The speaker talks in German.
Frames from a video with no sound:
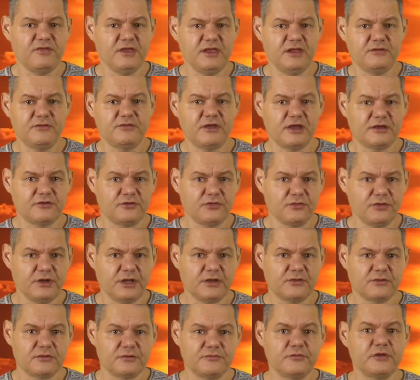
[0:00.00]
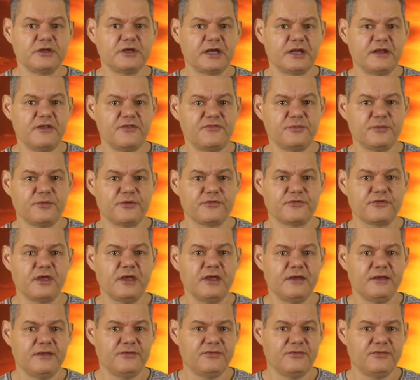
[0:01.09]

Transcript: wie Tektonik und Vulkanismus